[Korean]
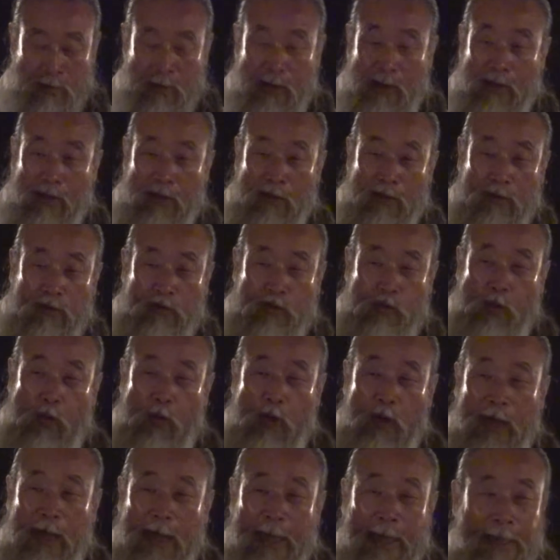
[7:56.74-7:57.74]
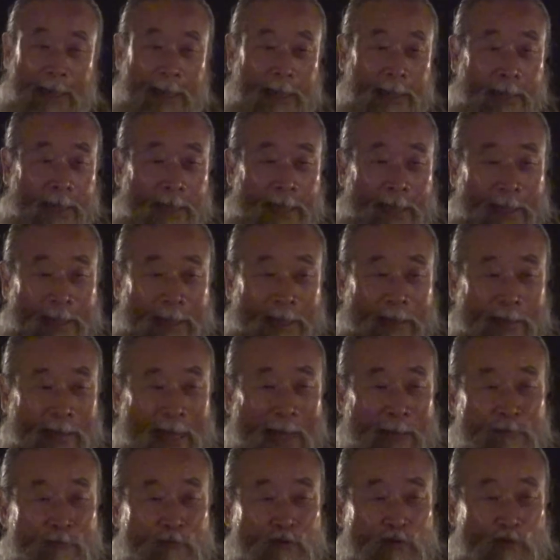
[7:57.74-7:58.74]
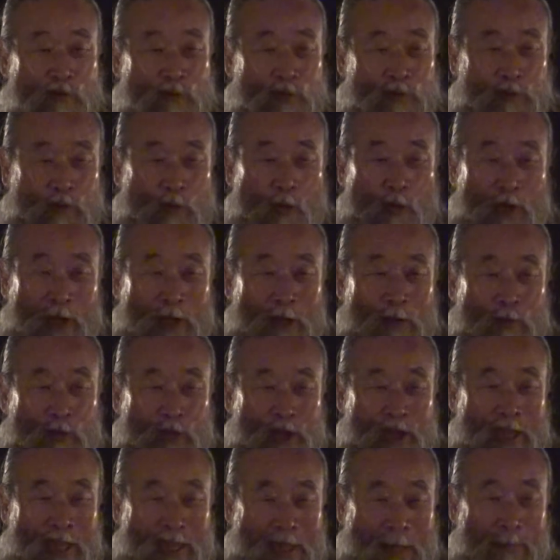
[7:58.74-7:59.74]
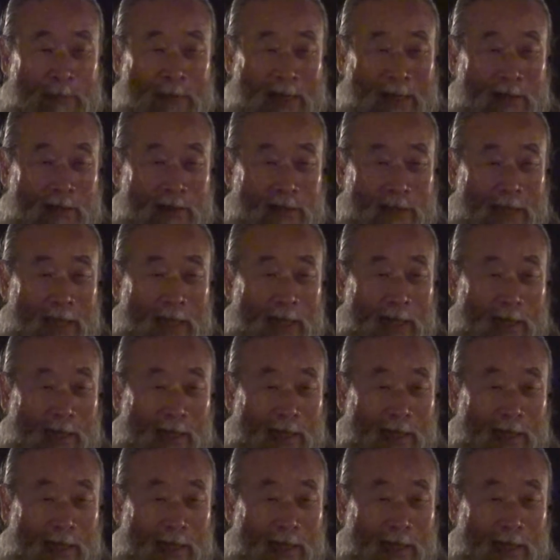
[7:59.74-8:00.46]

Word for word: 이걸 돌려야 된다 그니까 담주를 돌리고 쳐자 빠졌냐